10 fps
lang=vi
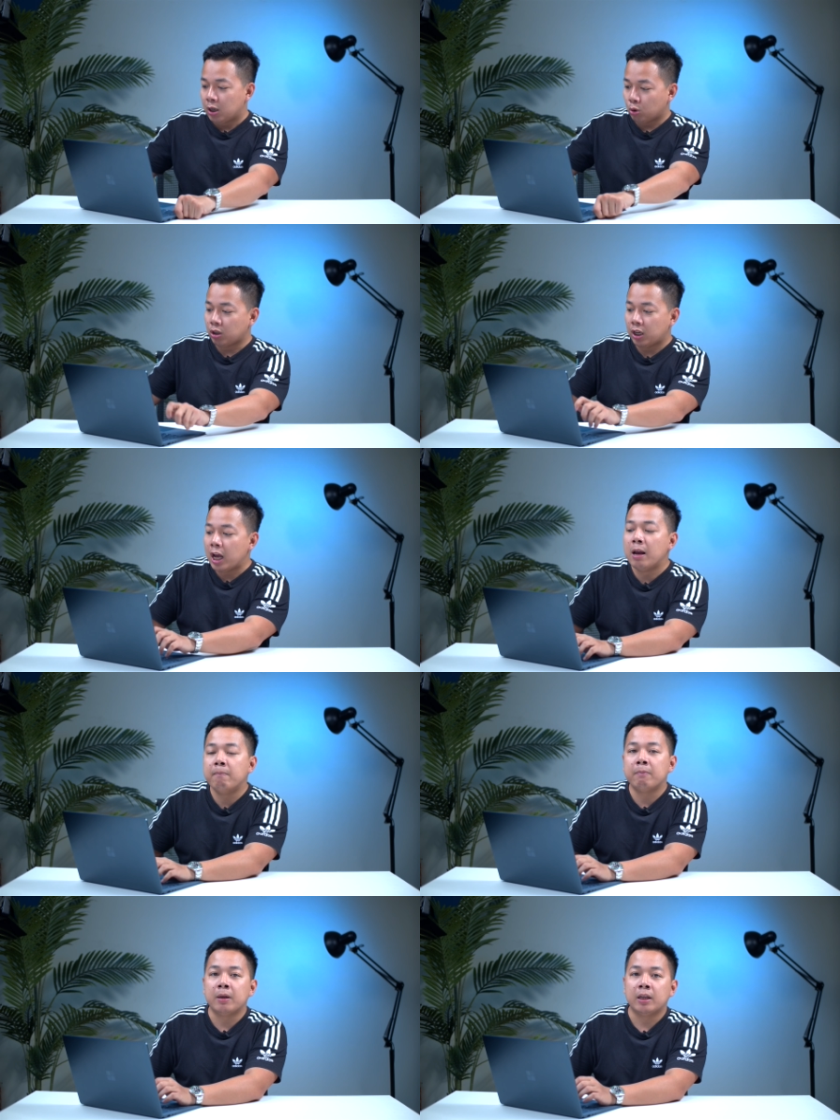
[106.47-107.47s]
nó rất
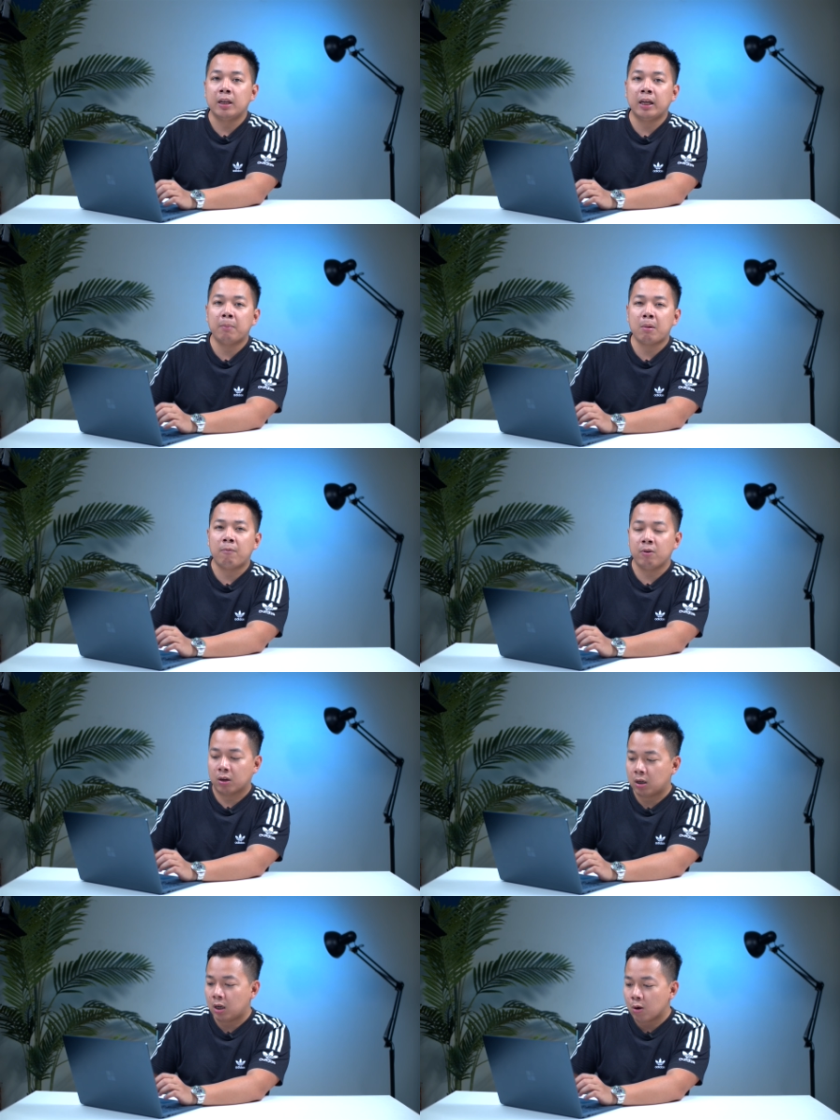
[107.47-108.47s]
êm khi anh em làm
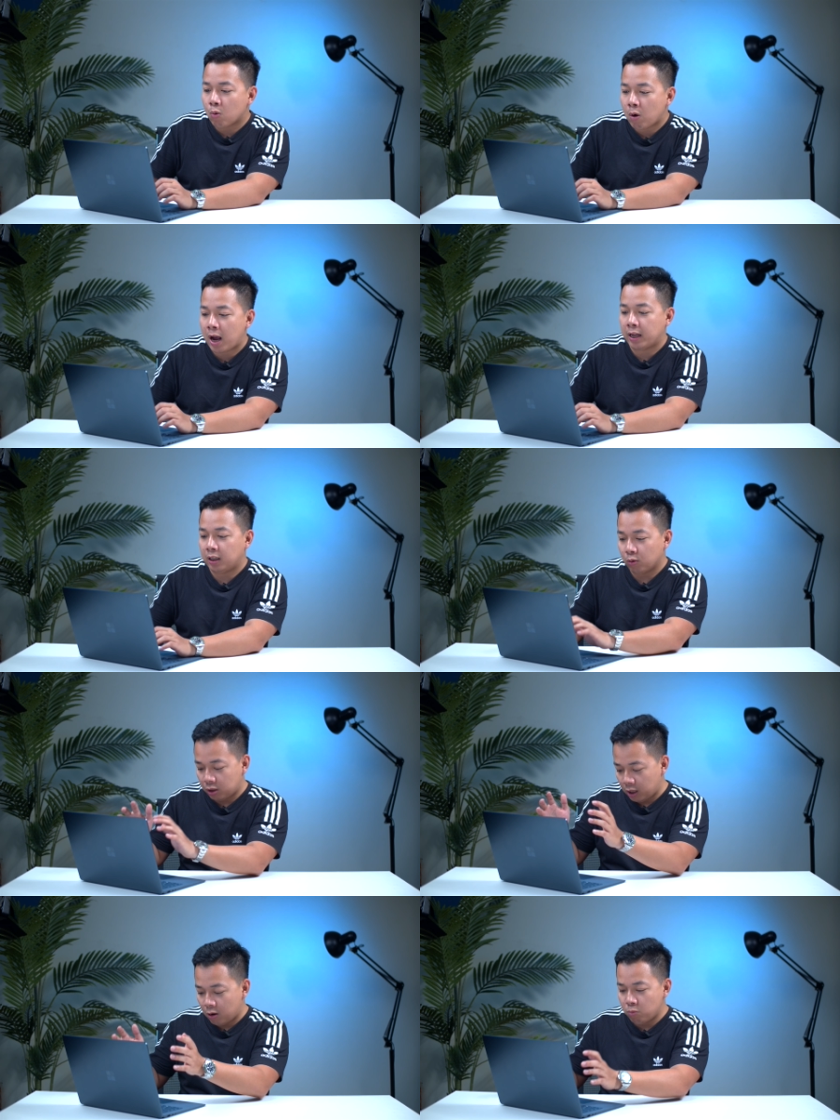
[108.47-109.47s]
việc uh, lâu ngày thì nó
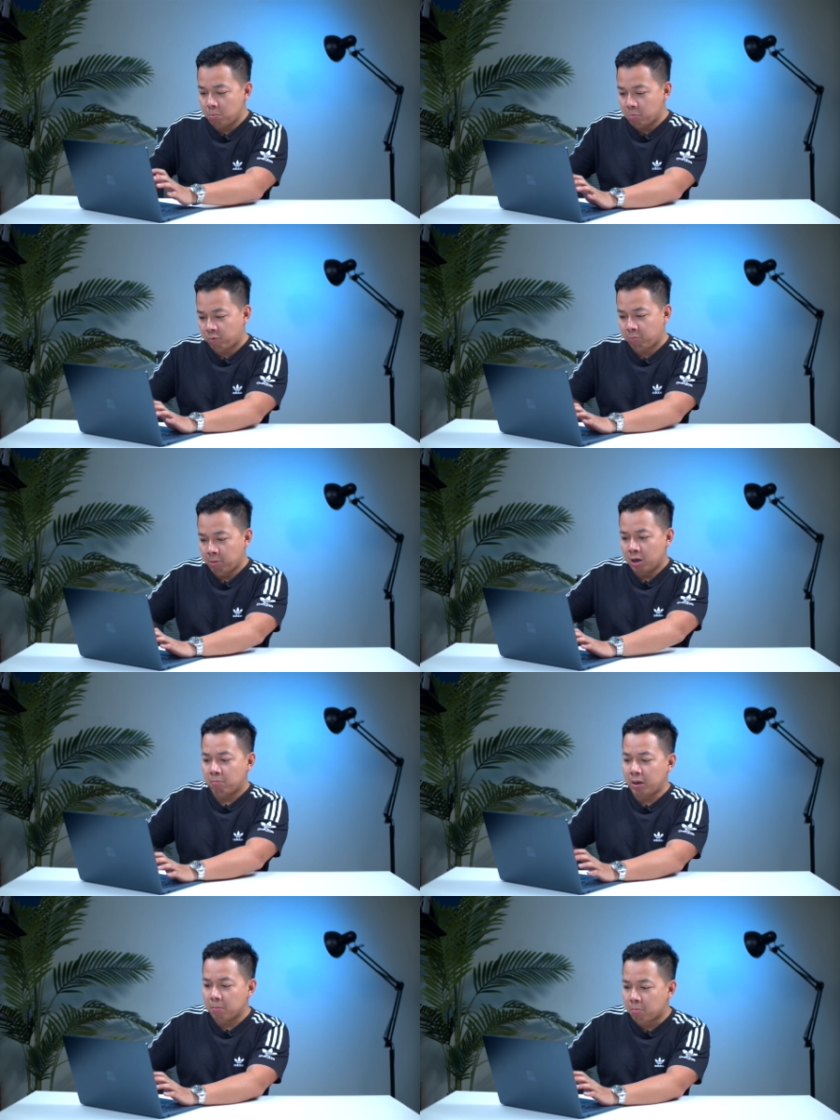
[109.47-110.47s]
sẽ không
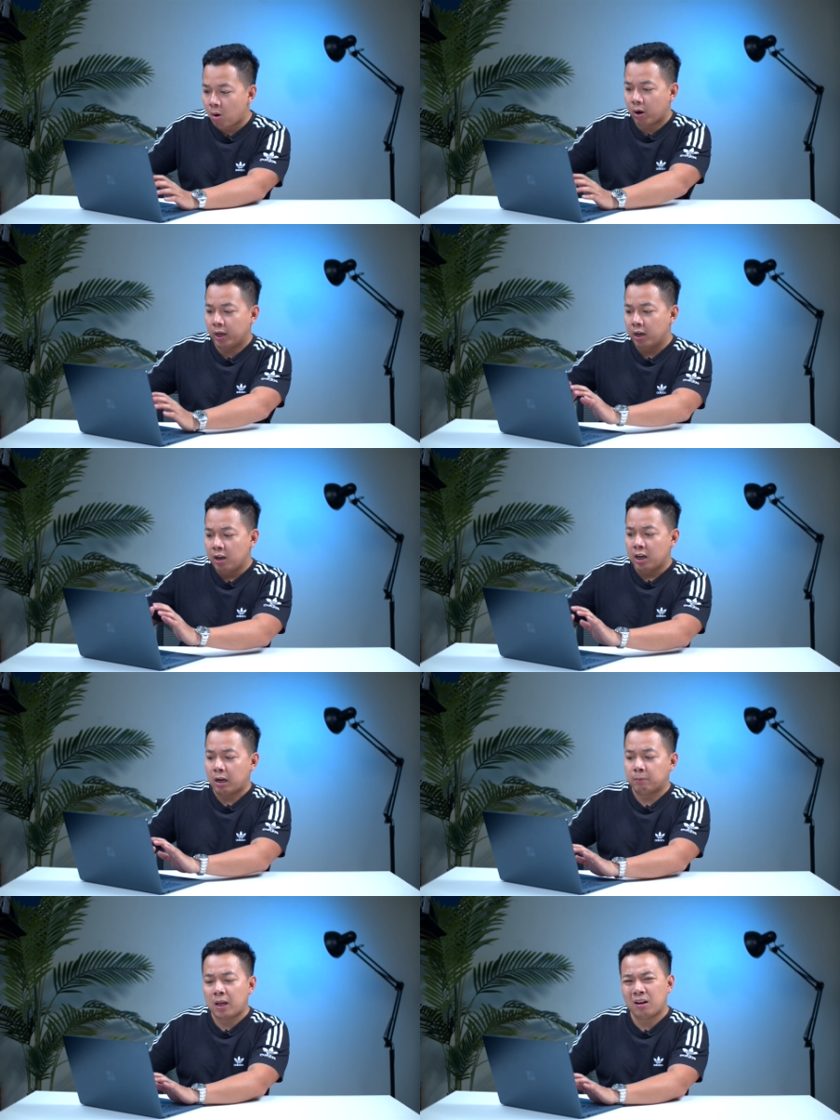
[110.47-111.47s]
bị mỏi
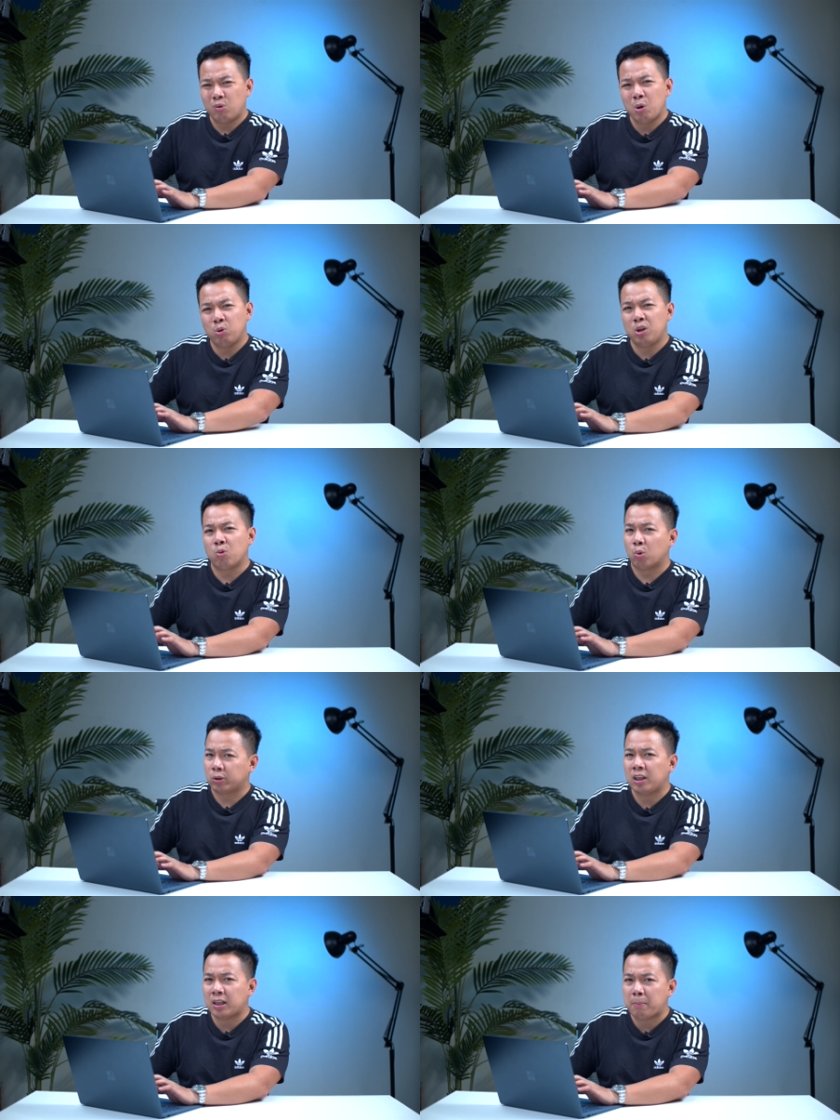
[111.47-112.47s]
cảm giác nó yêu chiều cổ
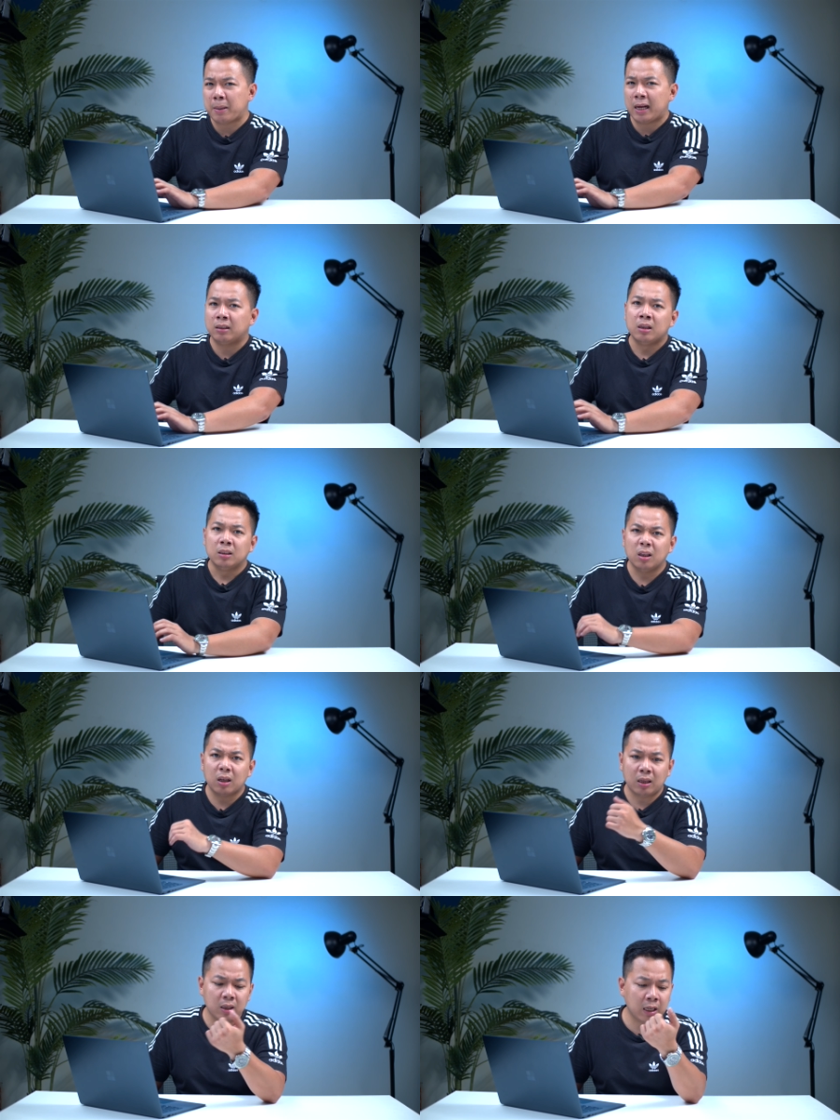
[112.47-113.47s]
tay dã man Chất
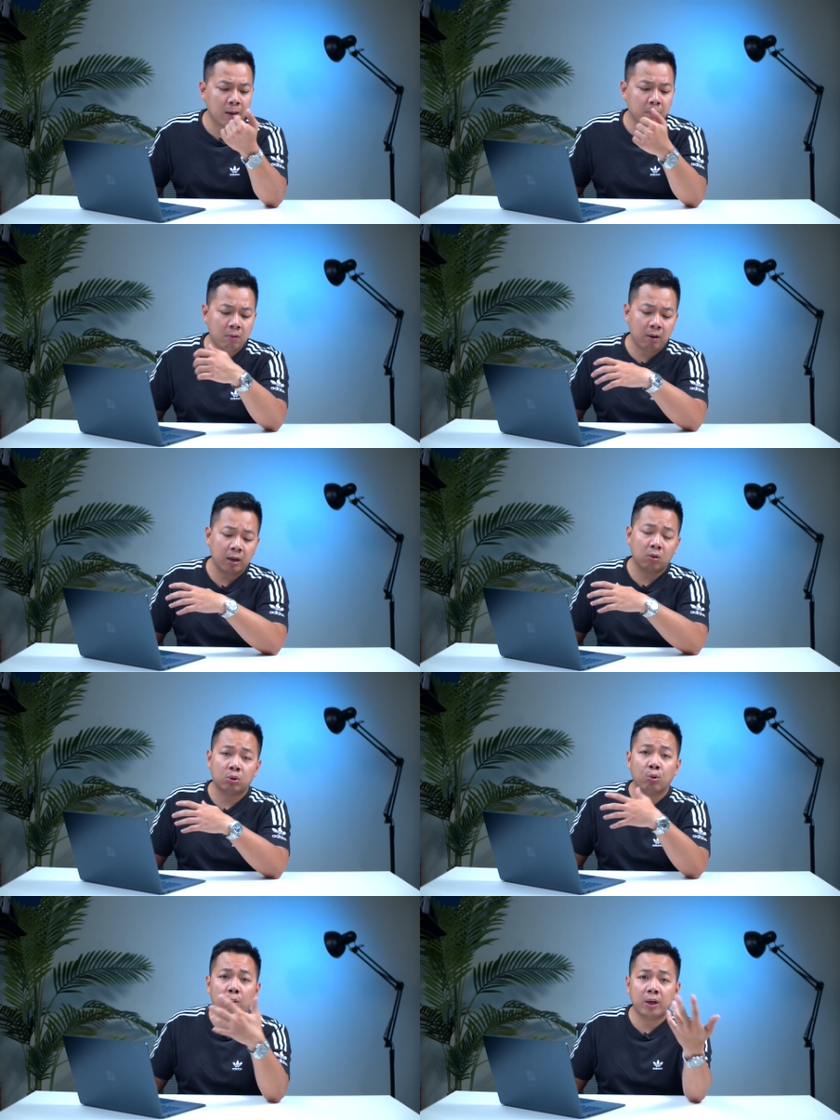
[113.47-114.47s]
là những anh em nó có
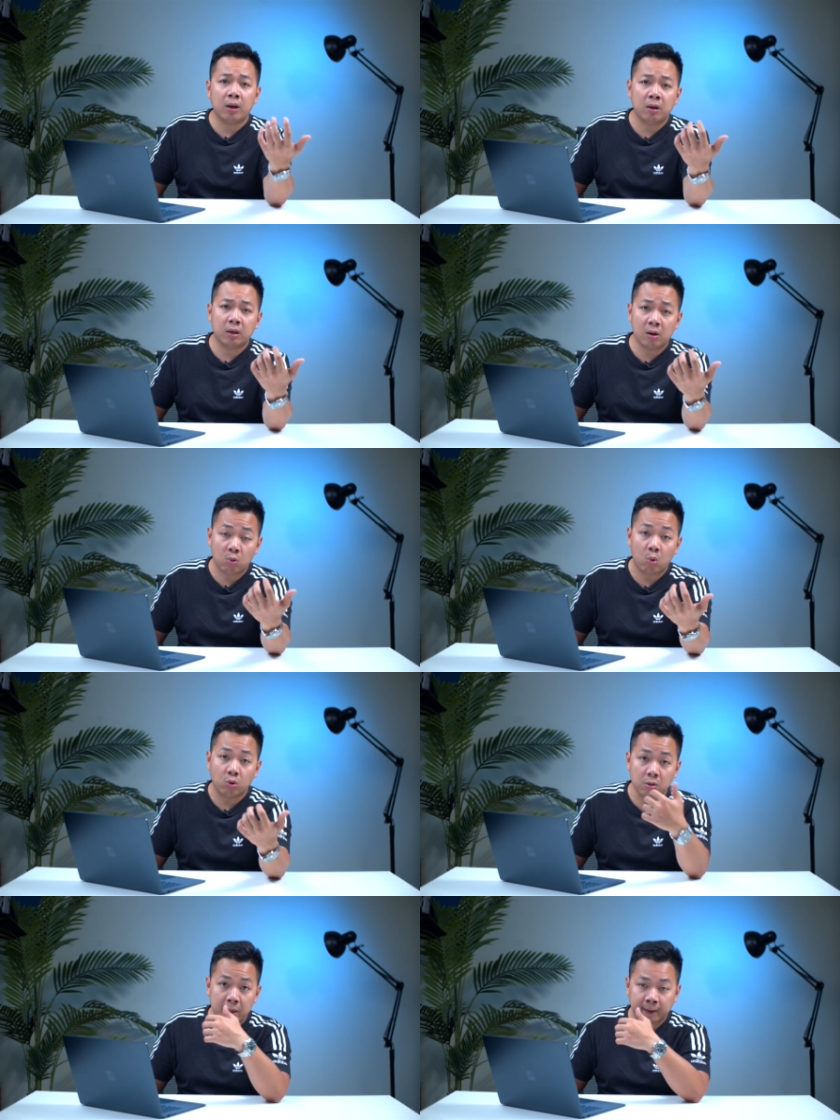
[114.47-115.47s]
thói quen đeo đồng hồ
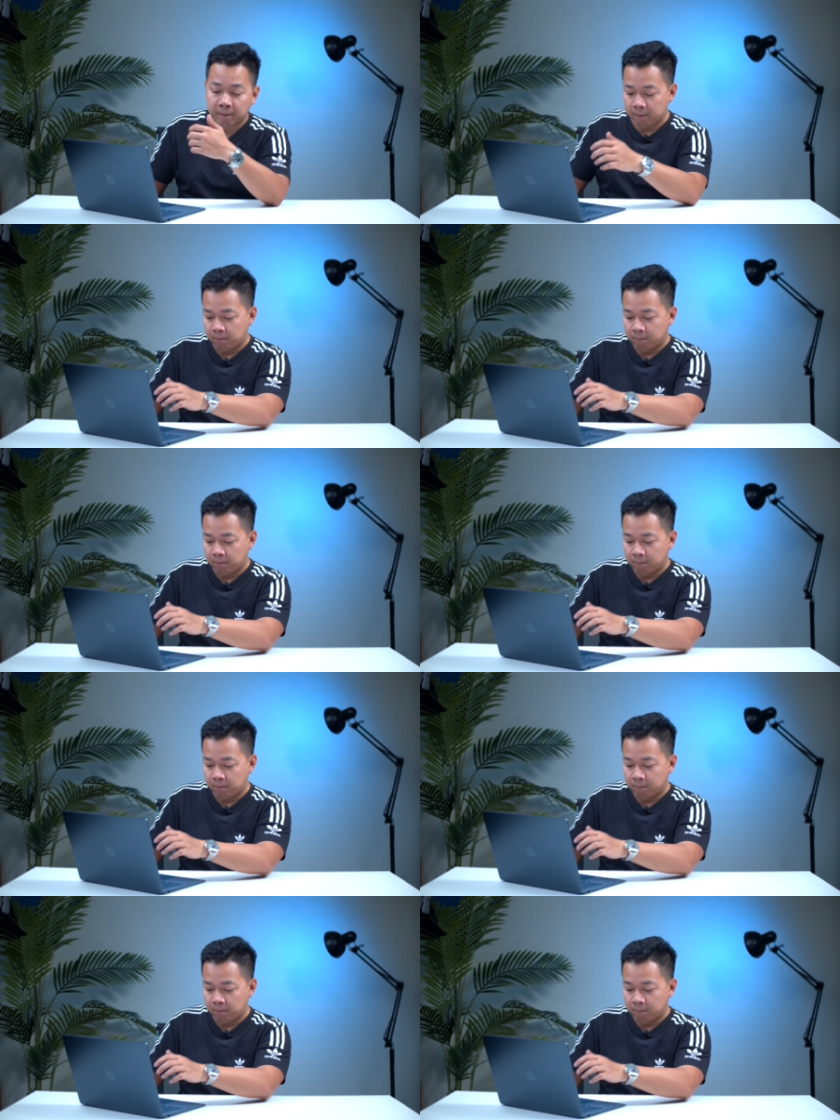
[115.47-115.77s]
như mình